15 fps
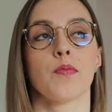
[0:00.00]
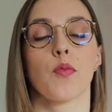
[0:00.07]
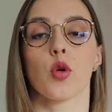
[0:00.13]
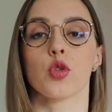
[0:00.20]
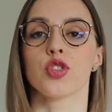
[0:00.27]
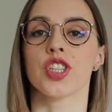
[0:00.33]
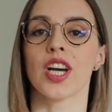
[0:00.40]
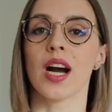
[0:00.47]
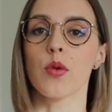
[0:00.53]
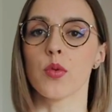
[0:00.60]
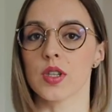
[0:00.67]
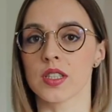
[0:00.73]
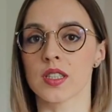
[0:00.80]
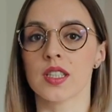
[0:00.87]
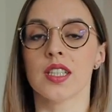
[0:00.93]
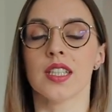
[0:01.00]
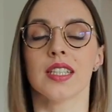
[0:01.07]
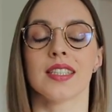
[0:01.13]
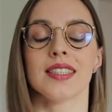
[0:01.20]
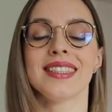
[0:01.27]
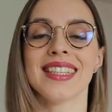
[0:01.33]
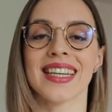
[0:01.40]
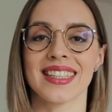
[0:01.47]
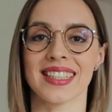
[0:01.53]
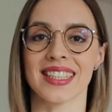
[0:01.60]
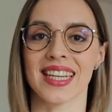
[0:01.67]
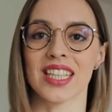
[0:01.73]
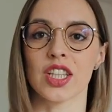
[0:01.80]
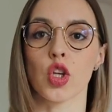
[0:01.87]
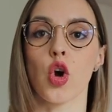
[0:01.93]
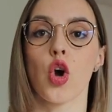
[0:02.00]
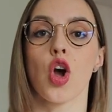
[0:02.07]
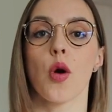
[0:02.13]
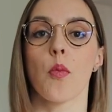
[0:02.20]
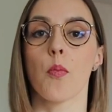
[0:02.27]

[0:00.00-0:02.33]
podziały diety keto